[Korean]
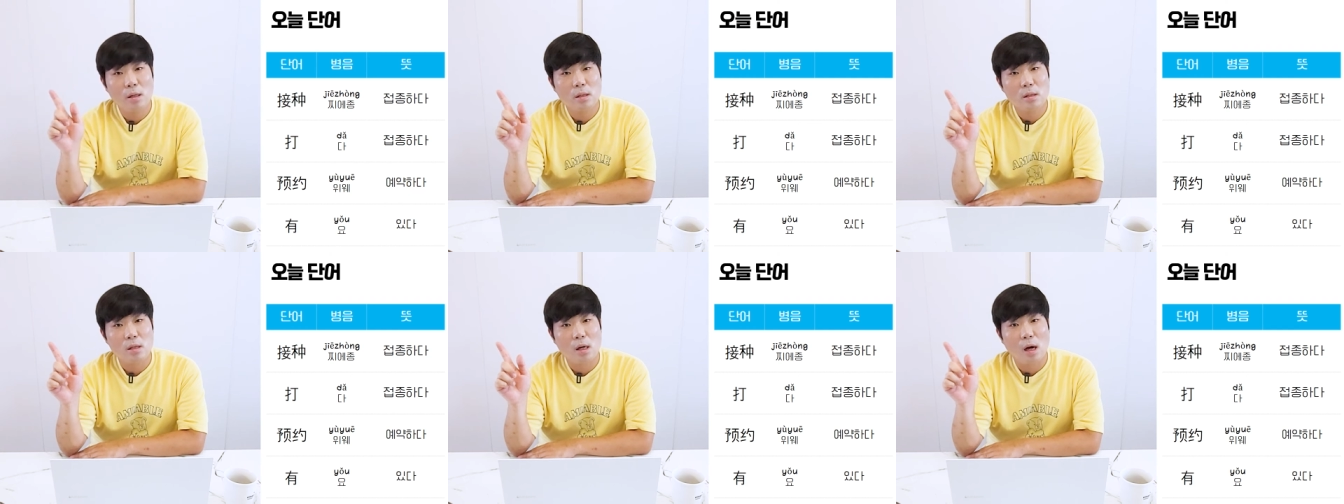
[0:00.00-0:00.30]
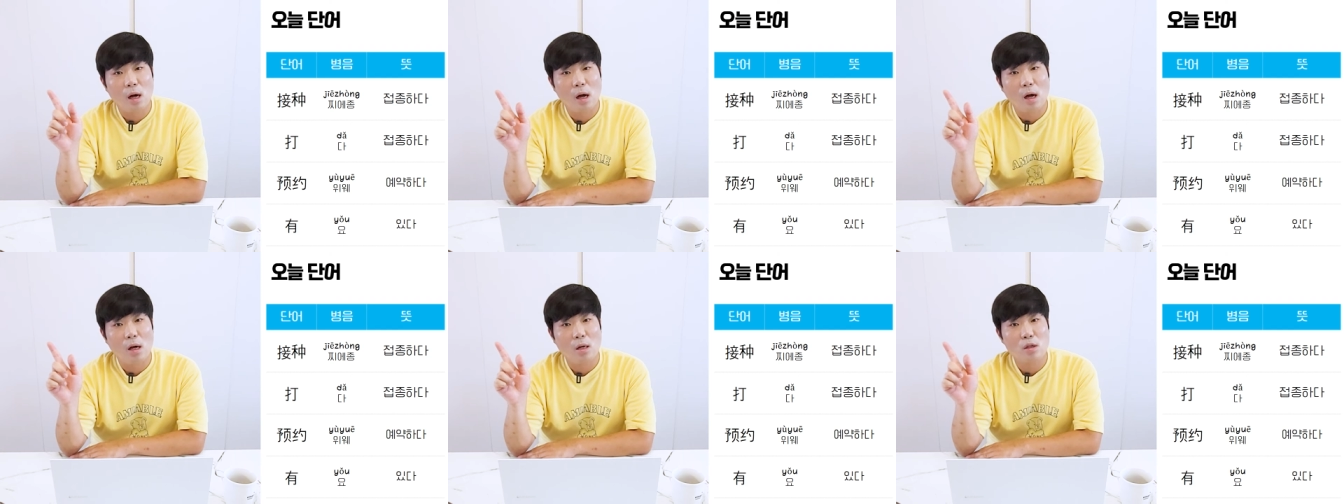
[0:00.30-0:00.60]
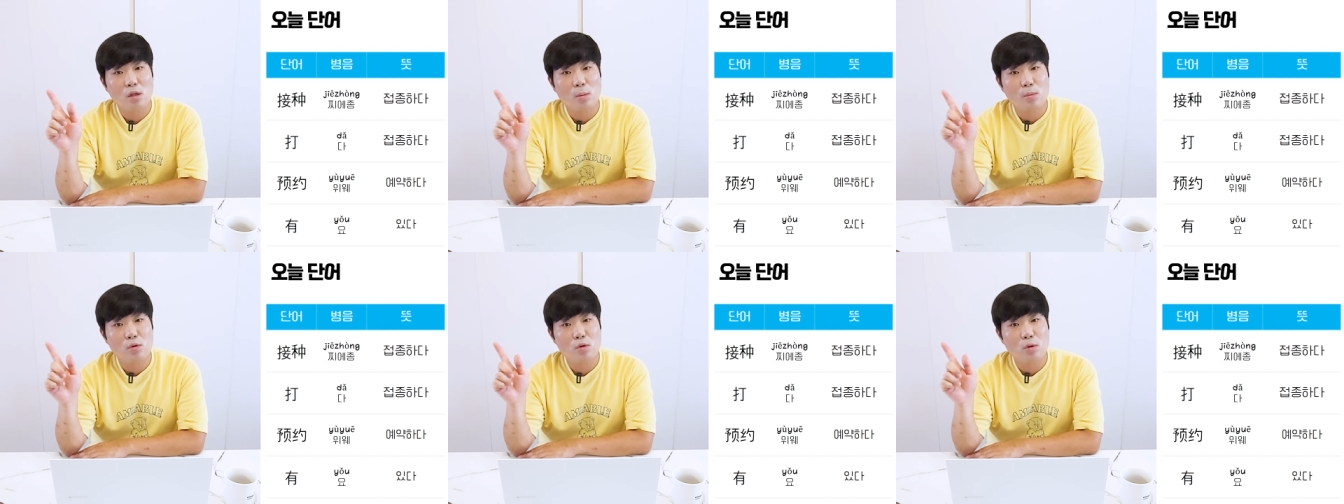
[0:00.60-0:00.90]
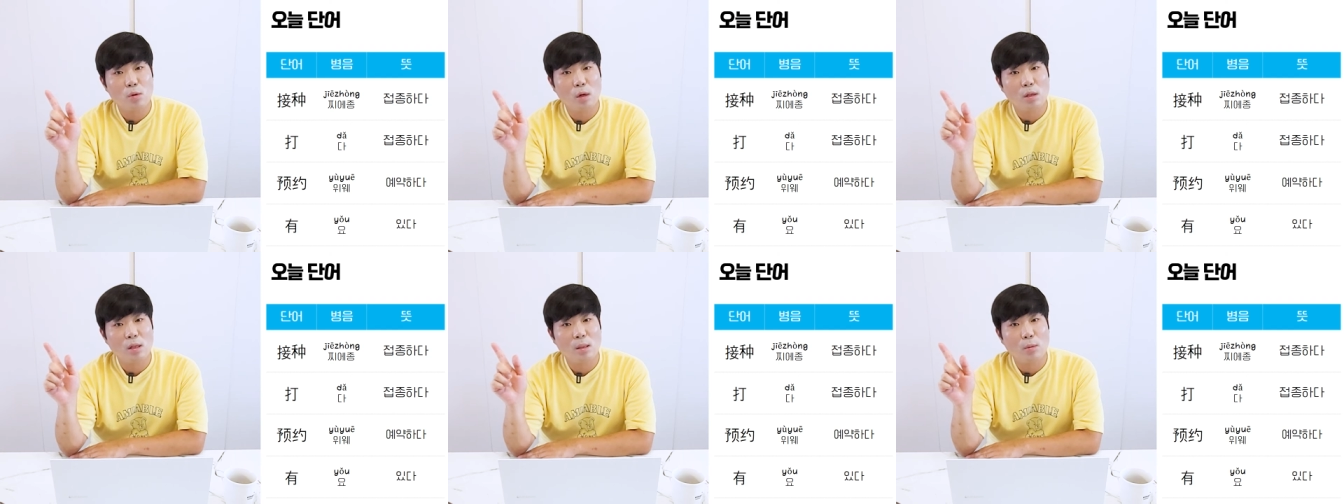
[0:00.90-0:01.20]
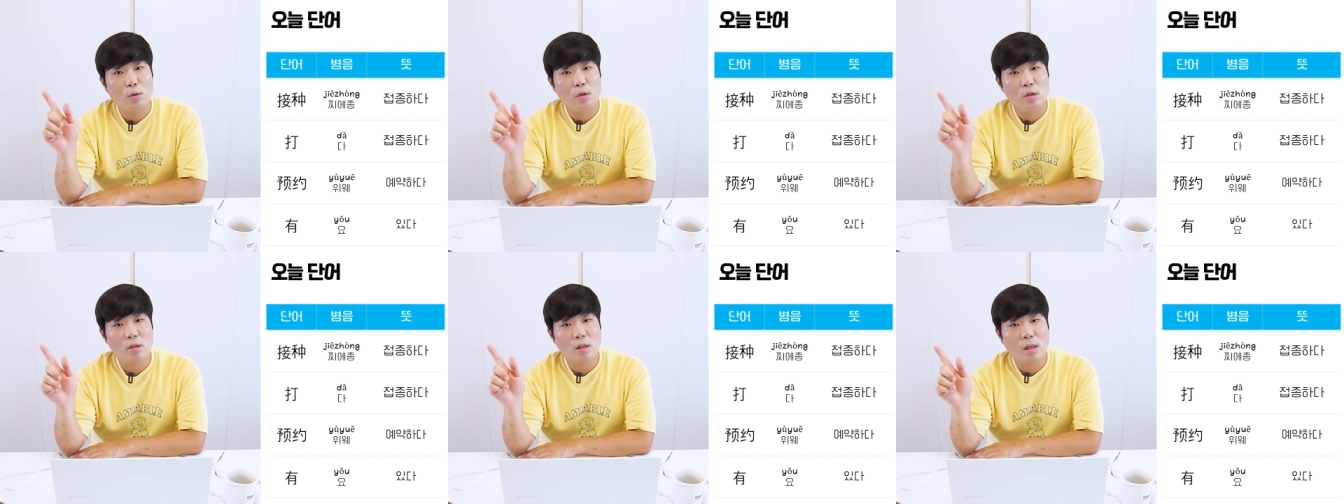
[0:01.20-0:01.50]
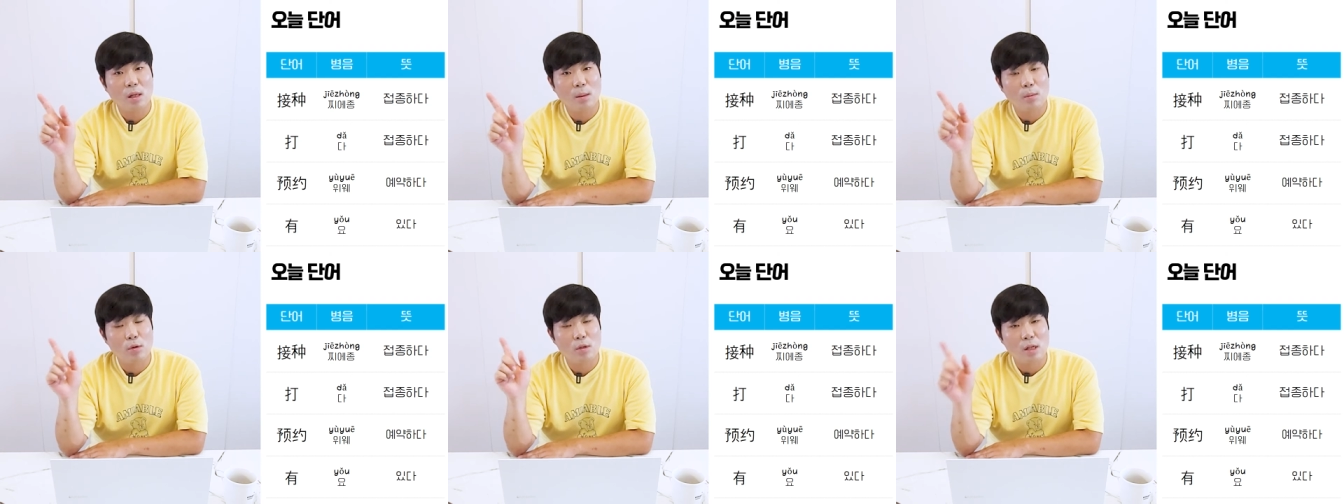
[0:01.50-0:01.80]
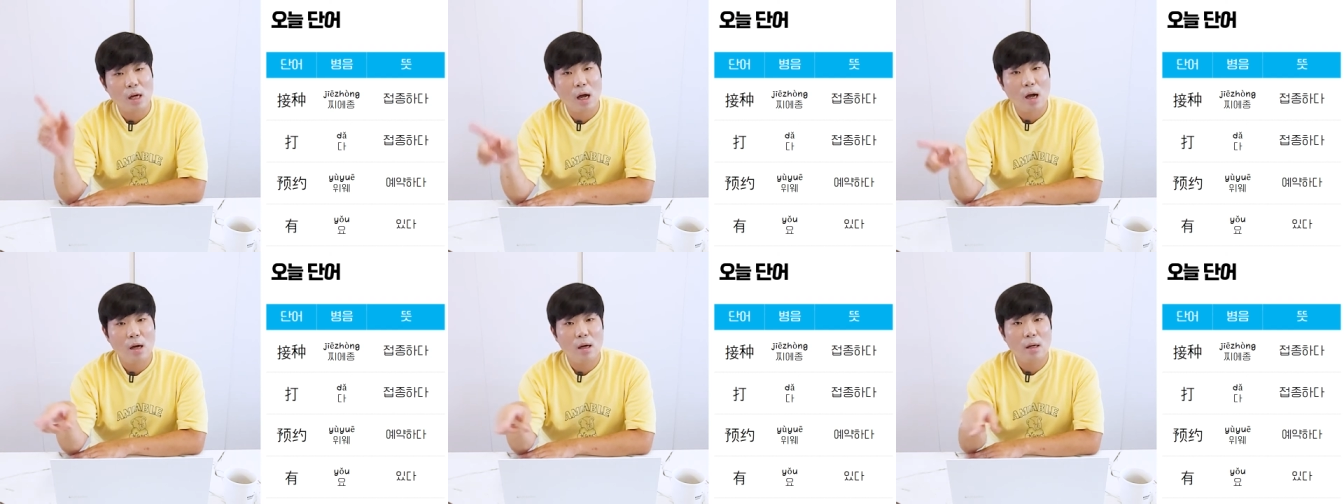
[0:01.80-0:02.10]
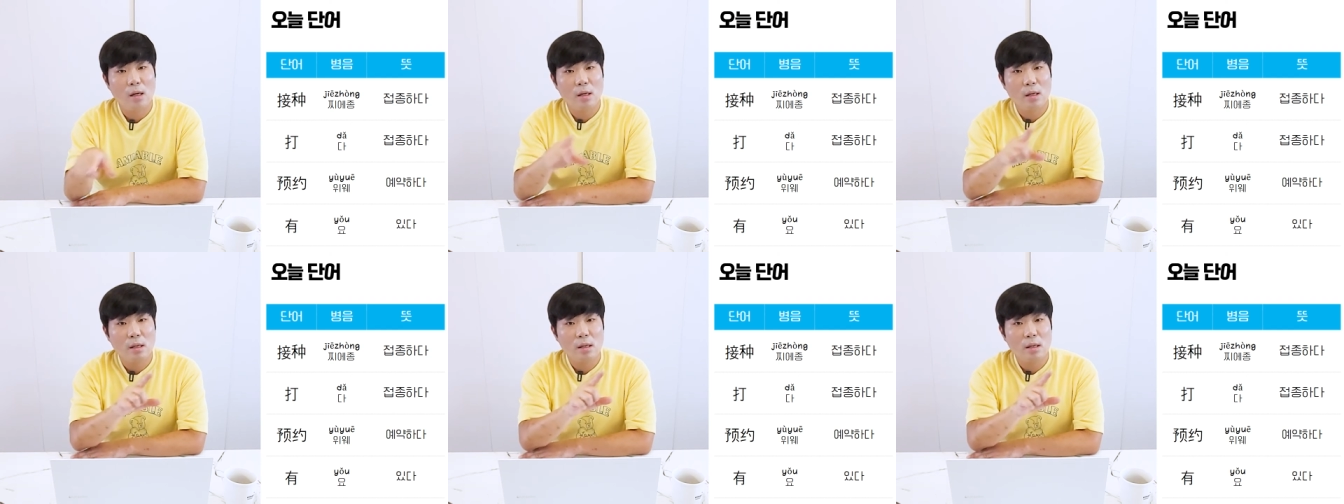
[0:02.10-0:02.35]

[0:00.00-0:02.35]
자 접종하다 뭔지 따라해보자